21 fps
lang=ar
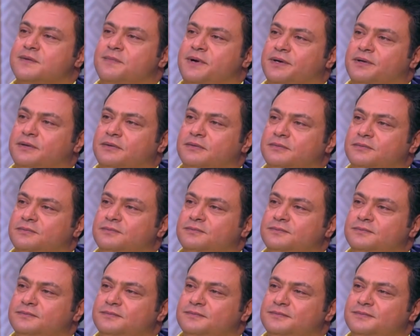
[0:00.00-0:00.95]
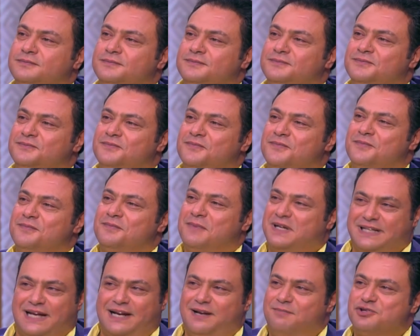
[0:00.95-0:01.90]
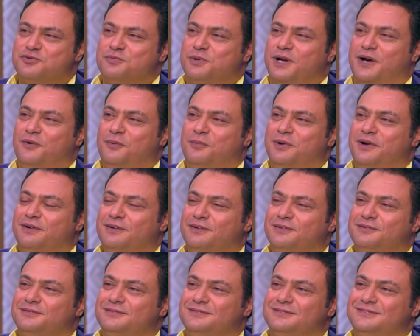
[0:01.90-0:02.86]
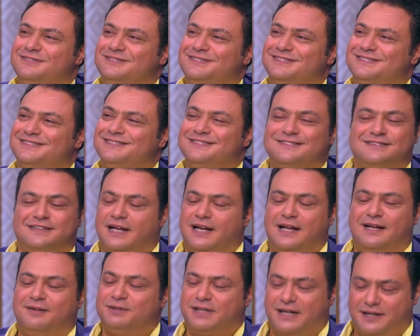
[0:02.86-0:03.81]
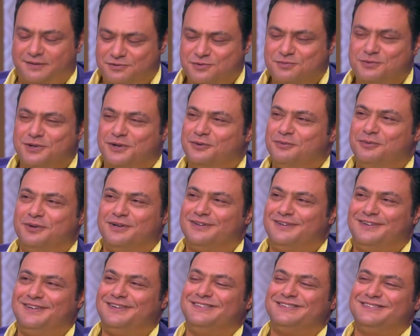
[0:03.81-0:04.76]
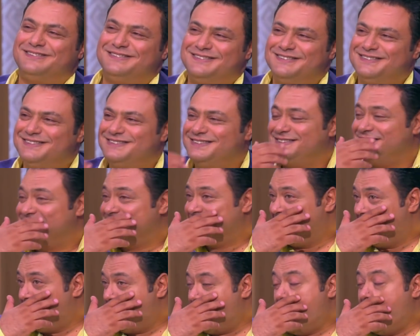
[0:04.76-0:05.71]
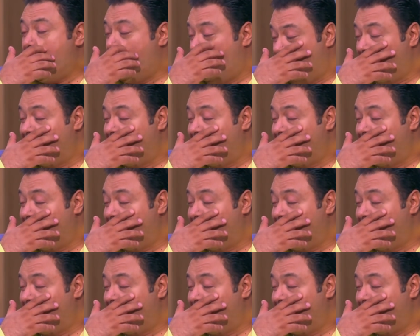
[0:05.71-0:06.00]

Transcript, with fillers: مره ما اتعلمتش من اول مره ده انا فاكراها مره واحده لا لا ما اتعلمش من اول مره لا ده انت تستاهل اه